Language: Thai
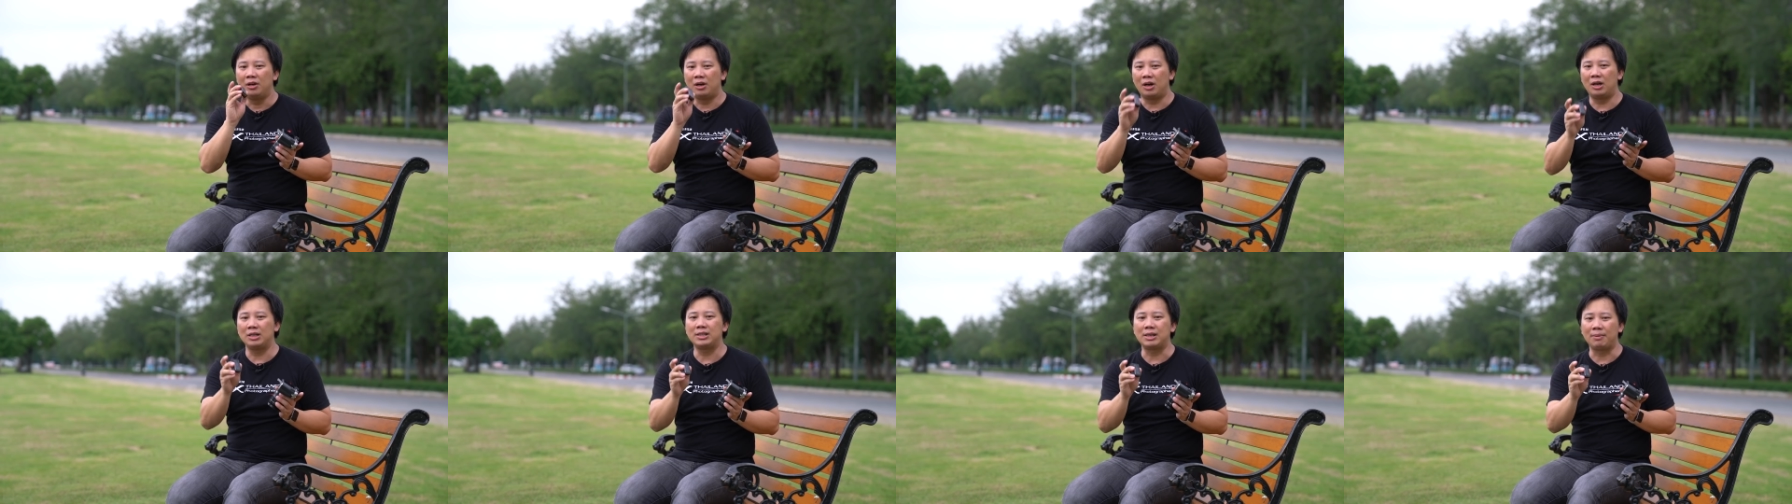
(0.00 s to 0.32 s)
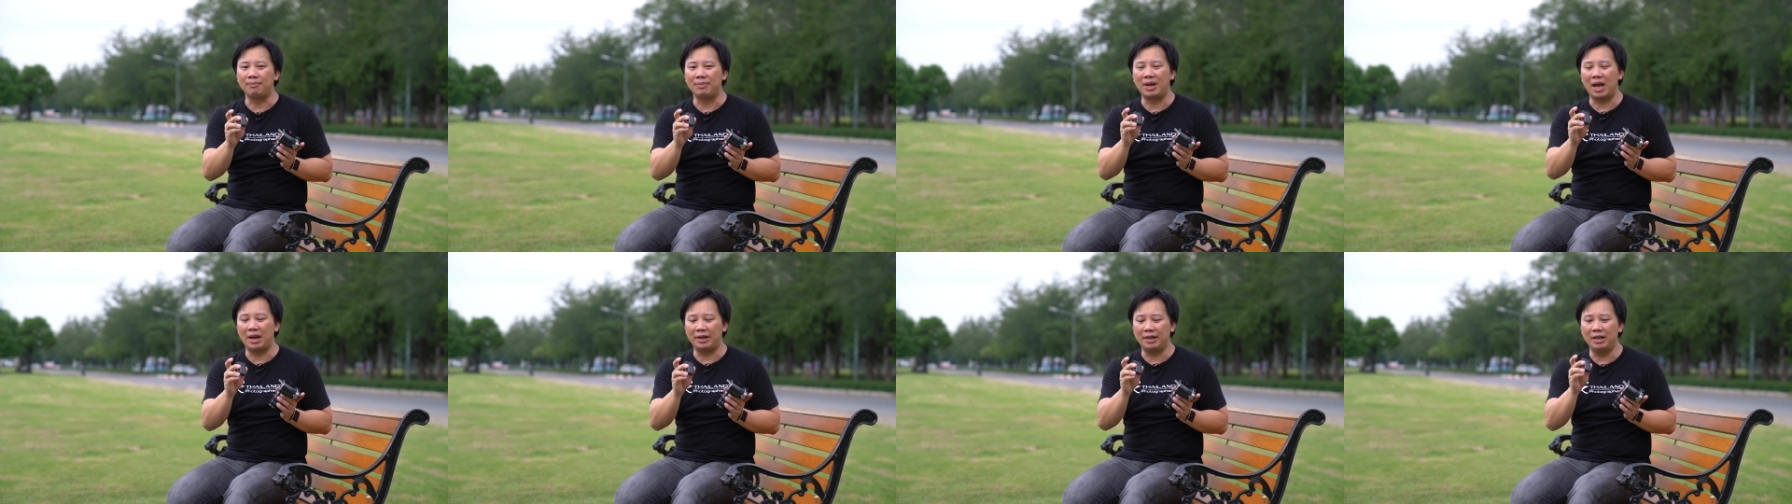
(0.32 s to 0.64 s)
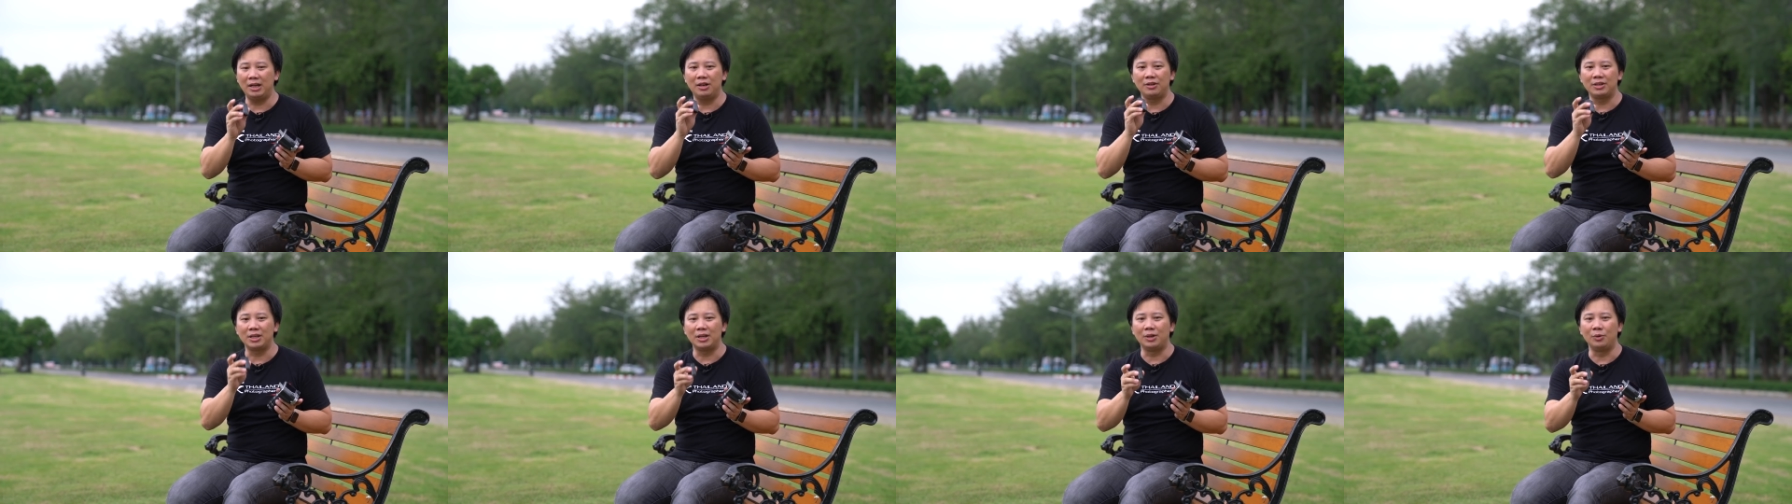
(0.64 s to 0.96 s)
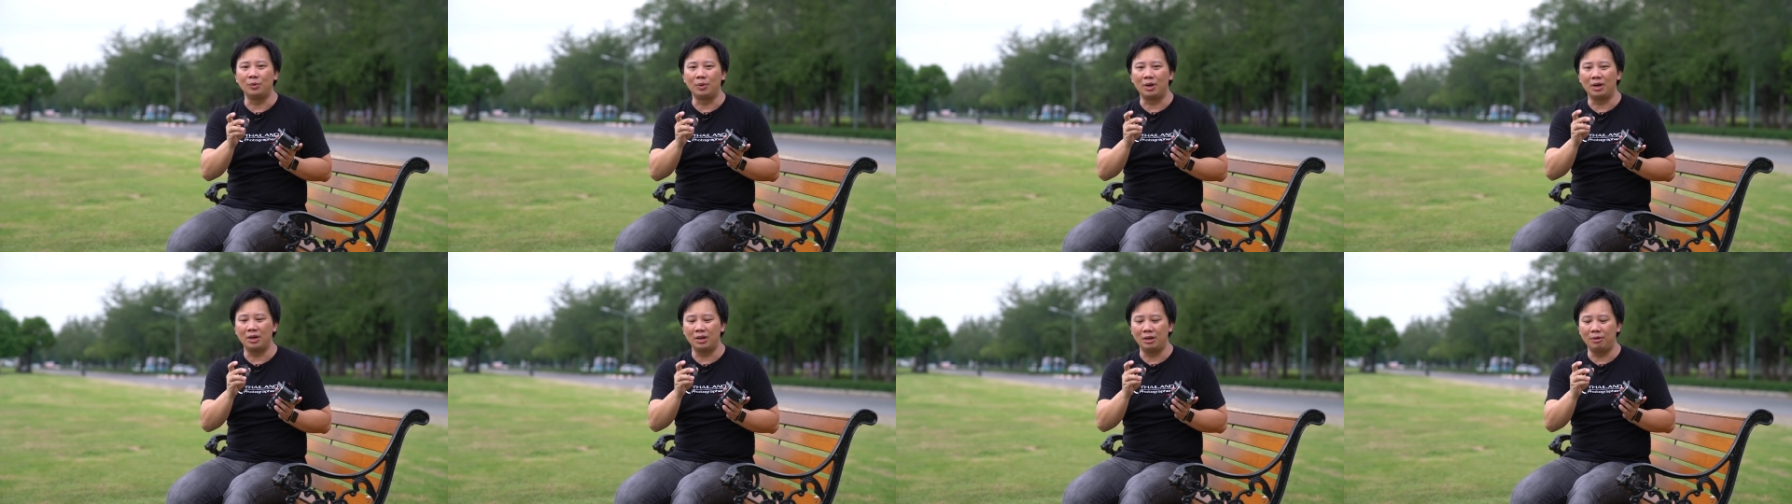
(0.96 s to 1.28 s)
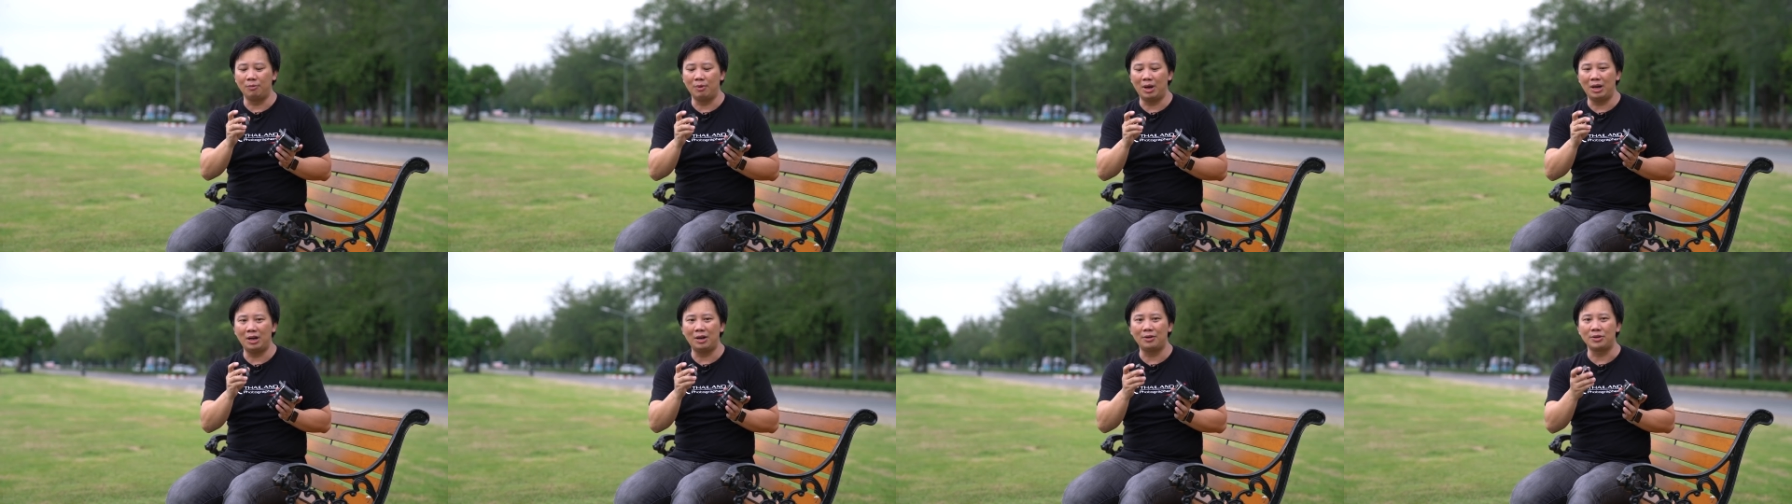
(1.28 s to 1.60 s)
ข้อสำคัญที่เราจะดููก็คื
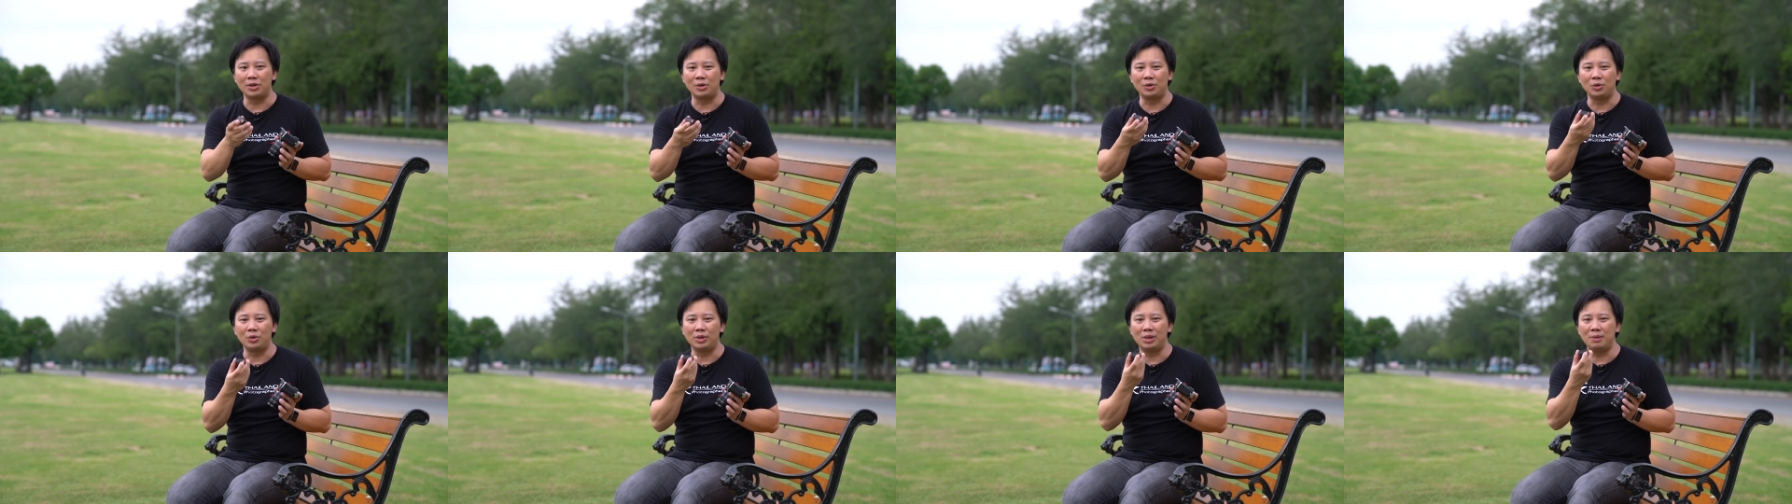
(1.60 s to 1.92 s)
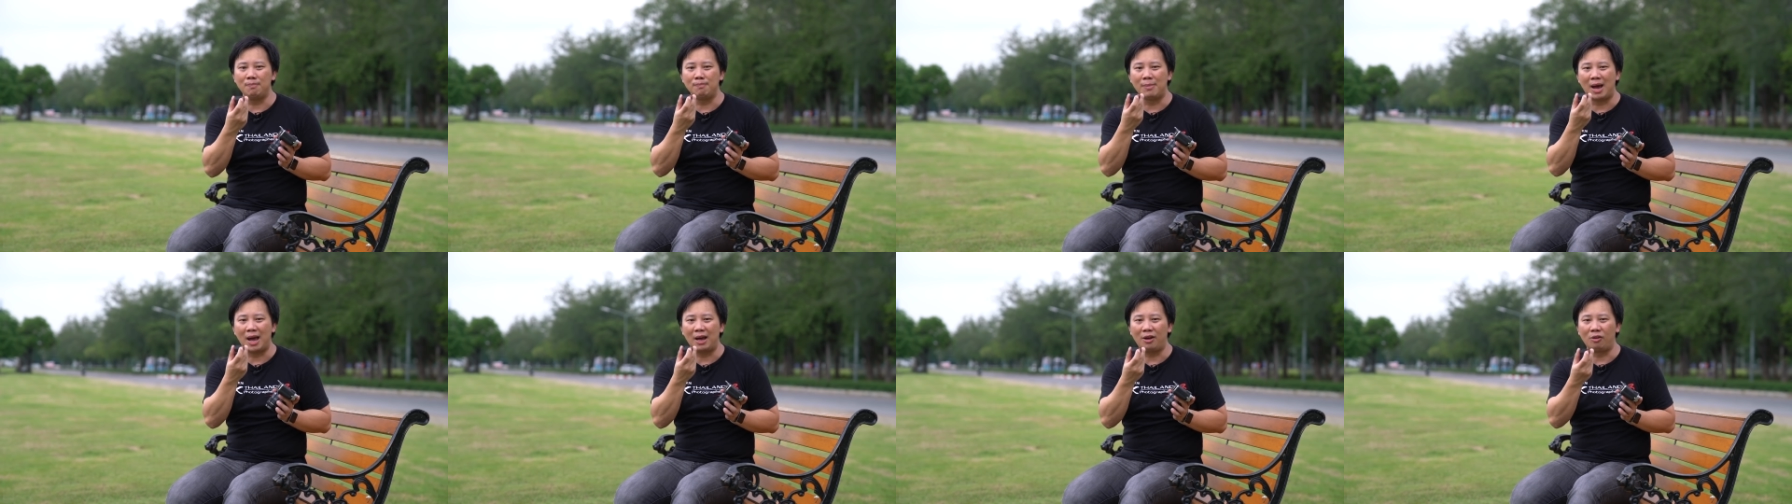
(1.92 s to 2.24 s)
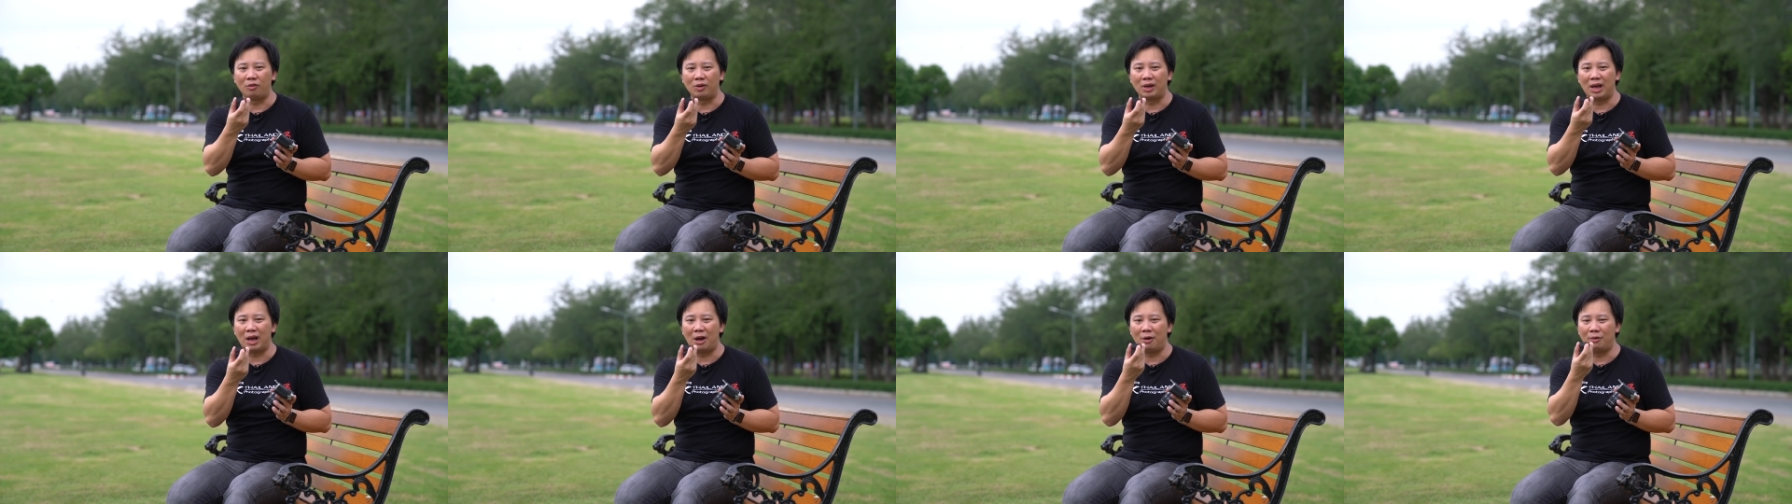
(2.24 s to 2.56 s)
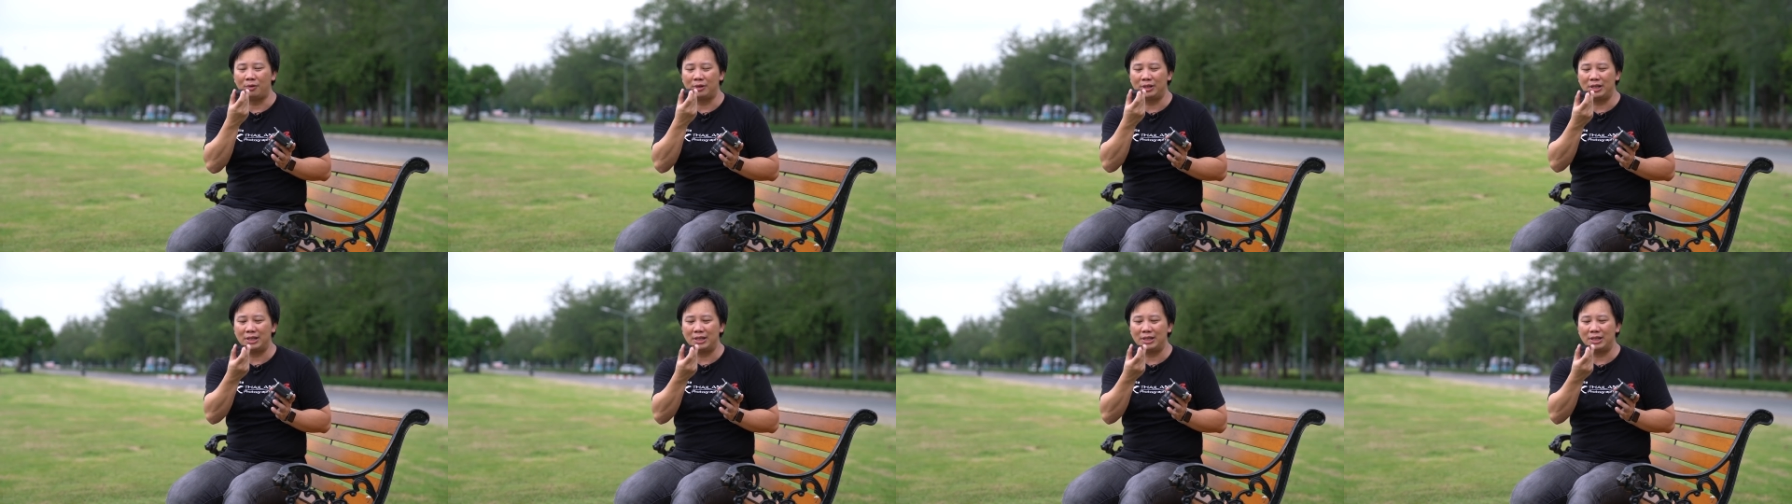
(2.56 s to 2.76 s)
อว่าเราจะดูที่มาร์กของเขา